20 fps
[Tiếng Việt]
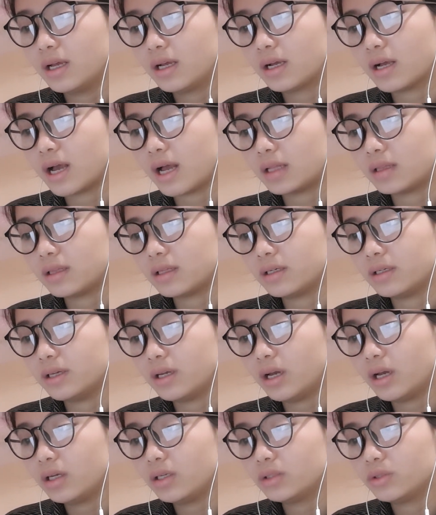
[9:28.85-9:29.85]
gả tới
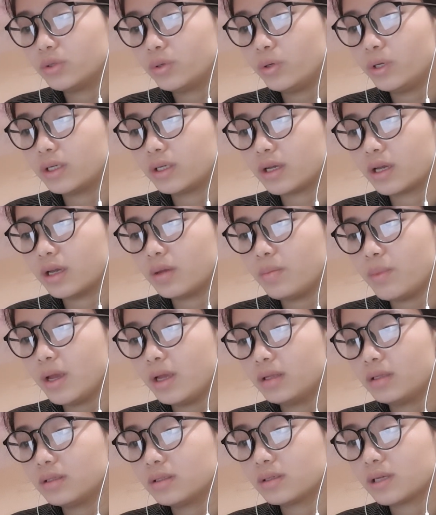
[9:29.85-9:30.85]
huyện kế
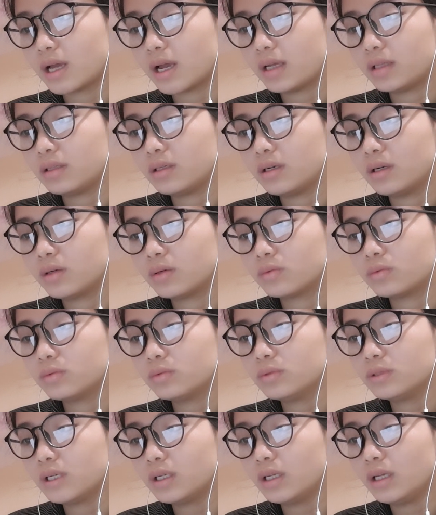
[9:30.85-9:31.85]
bên ngày thường
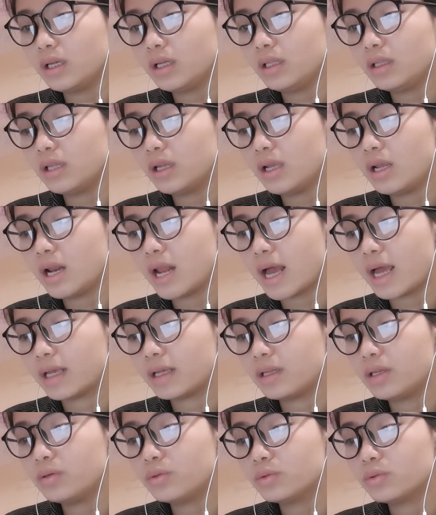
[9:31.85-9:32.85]
cũng rất ít đi lại
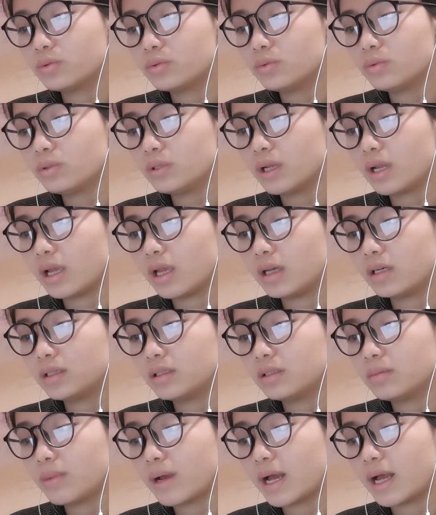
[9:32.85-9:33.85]
lưu dũng đế
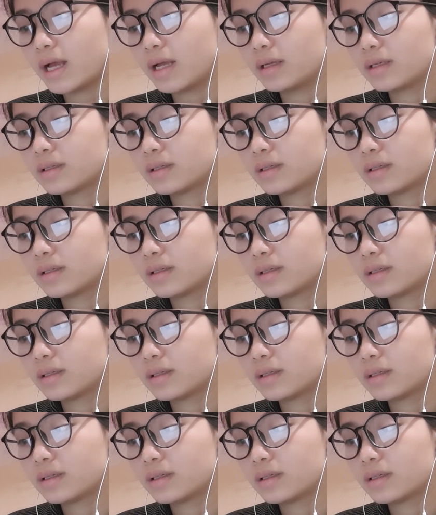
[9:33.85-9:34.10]
hơn ba